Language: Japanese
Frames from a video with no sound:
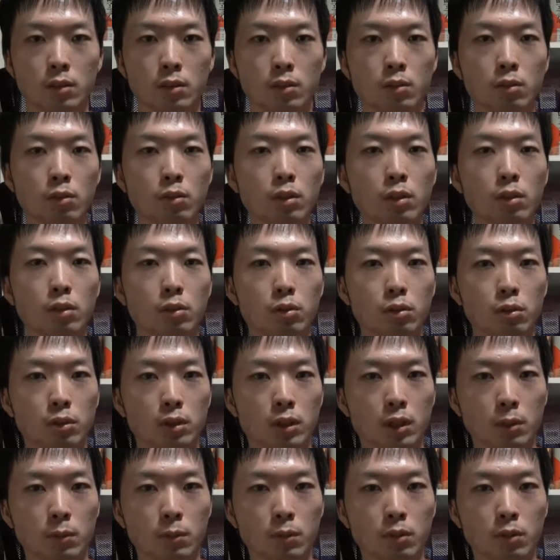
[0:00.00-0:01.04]
どれをとっ
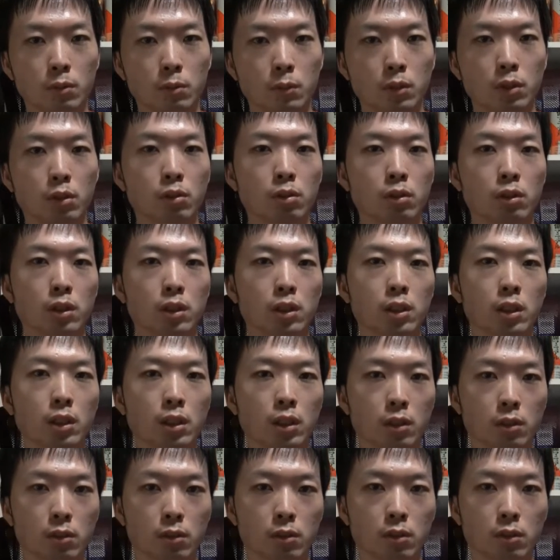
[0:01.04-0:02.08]
ても魅力的だ
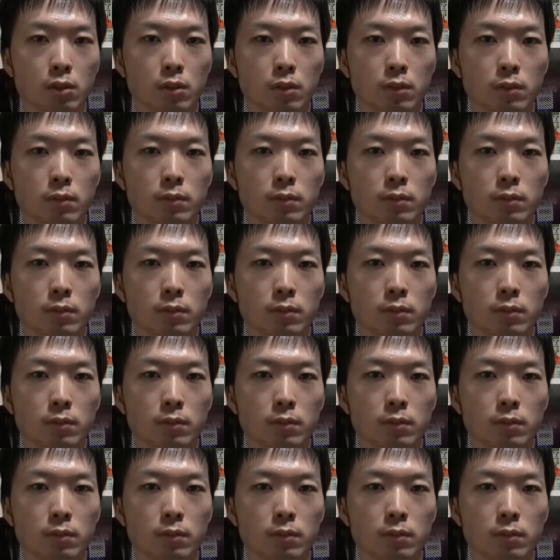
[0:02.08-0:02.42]
けど